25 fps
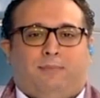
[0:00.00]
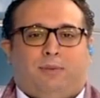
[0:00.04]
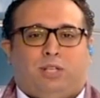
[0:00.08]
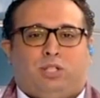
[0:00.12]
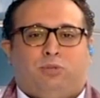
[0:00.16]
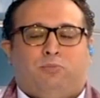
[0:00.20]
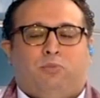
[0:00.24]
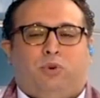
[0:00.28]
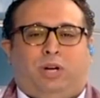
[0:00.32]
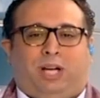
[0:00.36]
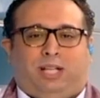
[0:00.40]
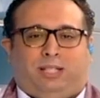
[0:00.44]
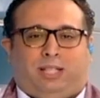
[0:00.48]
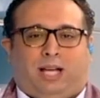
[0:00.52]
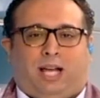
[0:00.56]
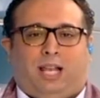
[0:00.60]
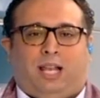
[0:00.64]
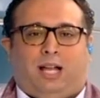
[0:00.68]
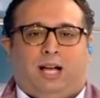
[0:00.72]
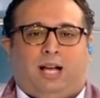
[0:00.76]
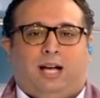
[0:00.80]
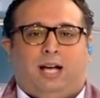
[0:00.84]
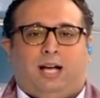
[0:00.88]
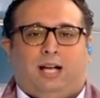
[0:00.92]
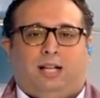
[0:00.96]
مجموعه
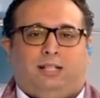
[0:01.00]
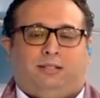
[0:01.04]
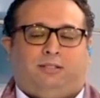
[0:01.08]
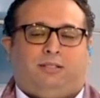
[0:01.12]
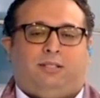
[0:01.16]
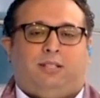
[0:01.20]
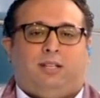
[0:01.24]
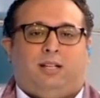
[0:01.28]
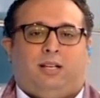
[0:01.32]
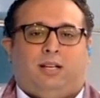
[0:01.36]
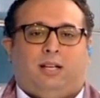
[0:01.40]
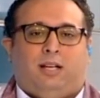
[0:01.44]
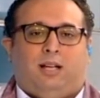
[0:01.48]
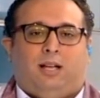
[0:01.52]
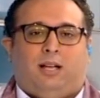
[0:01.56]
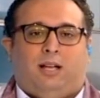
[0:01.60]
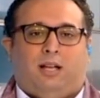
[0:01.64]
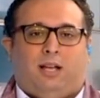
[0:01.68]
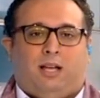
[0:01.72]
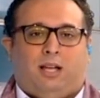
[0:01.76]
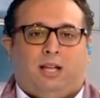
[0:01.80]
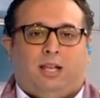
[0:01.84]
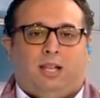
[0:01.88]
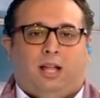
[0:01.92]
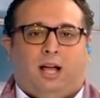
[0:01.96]
حلقات
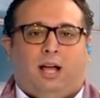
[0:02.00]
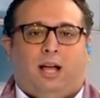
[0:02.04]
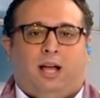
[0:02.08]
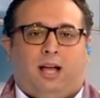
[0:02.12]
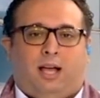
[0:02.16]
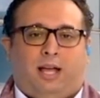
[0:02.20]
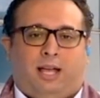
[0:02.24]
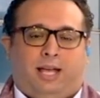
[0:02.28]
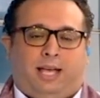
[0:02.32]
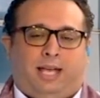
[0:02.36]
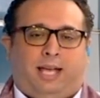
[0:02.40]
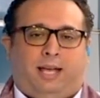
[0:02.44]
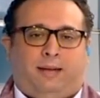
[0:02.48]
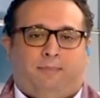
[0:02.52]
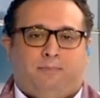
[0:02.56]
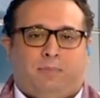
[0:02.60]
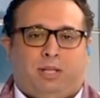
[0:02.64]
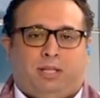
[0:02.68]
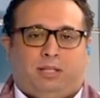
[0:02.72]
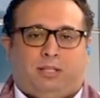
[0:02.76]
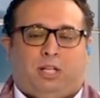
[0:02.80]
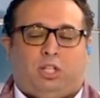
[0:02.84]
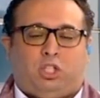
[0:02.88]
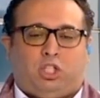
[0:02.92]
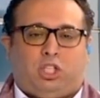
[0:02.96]
آه، لا يعني
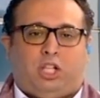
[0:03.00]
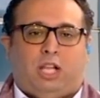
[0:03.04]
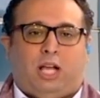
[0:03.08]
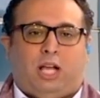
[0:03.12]
من تاتش